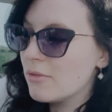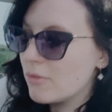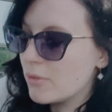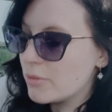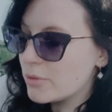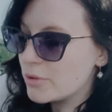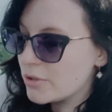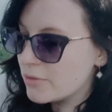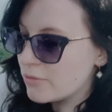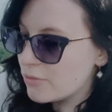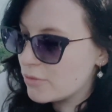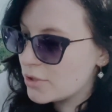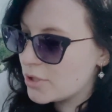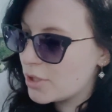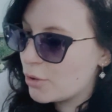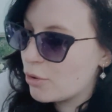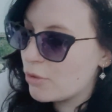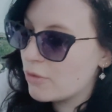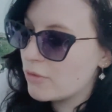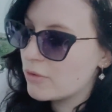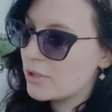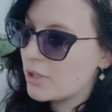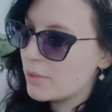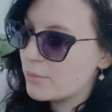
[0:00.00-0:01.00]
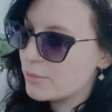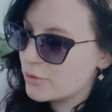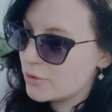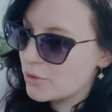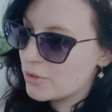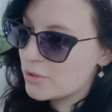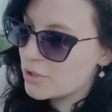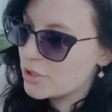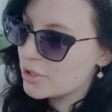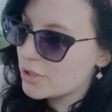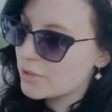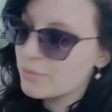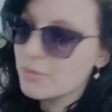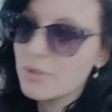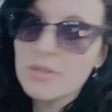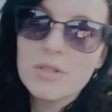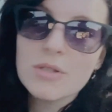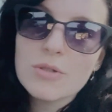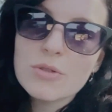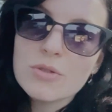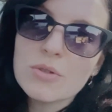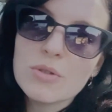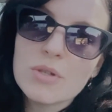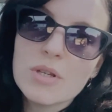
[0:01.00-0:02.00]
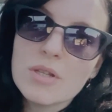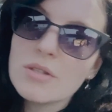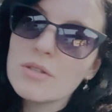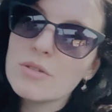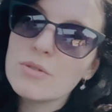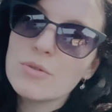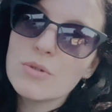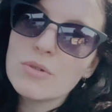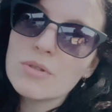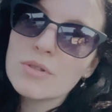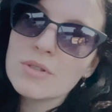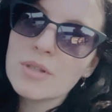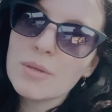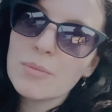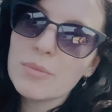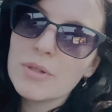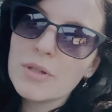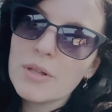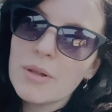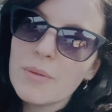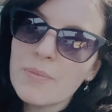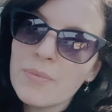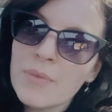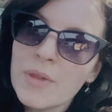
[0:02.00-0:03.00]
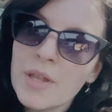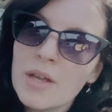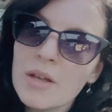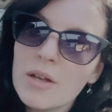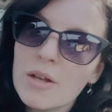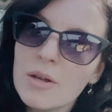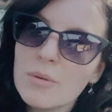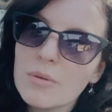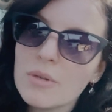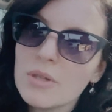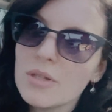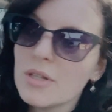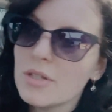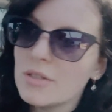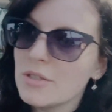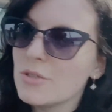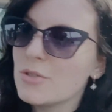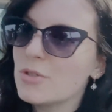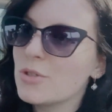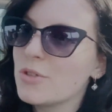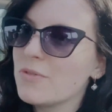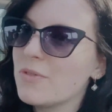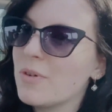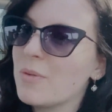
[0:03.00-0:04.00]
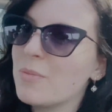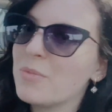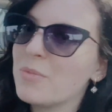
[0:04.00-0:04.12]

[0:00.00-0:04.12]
В общем, вот такой вот обзорчик. Надеюсь, что я ничего не забыла, и надеюсь, что вам